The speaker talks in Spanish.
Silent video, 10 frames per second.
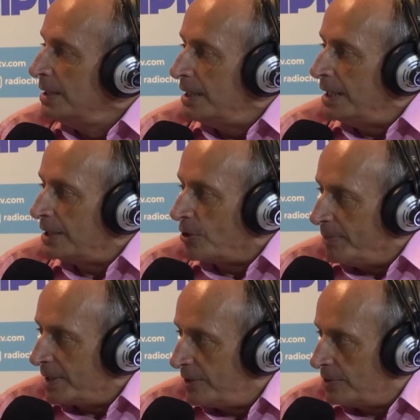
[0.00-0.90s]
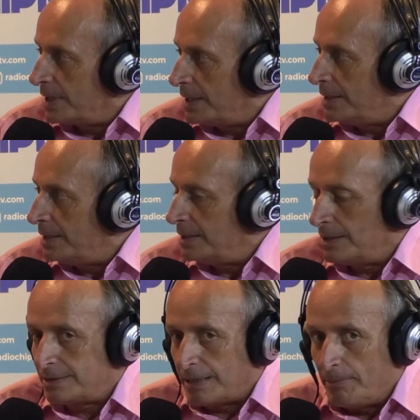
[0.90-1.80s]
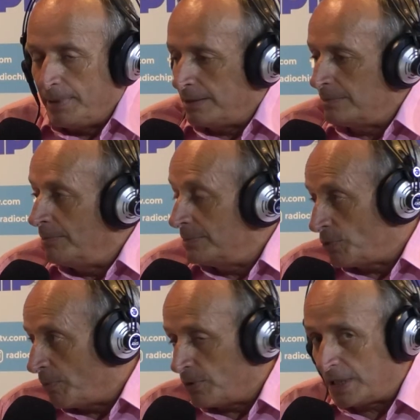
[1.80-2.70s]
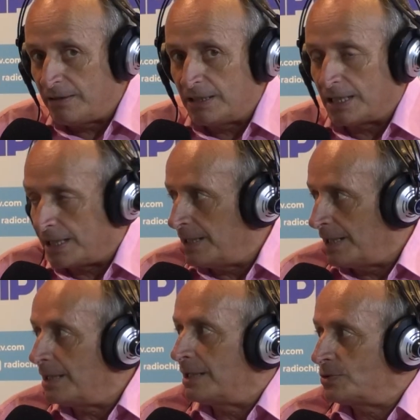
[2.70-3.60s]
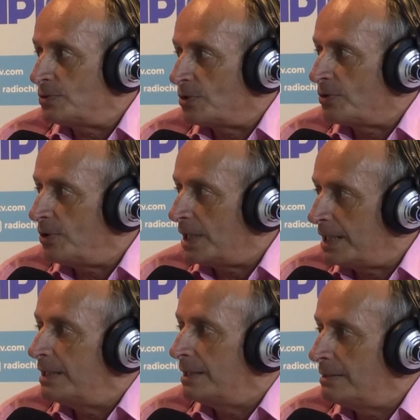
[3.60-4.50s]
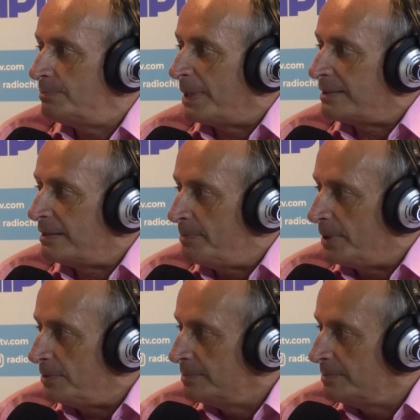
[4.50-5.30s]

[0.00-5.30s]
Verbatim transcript: el comercio que también supongo que incitará a sus socios a que participen, ¿no?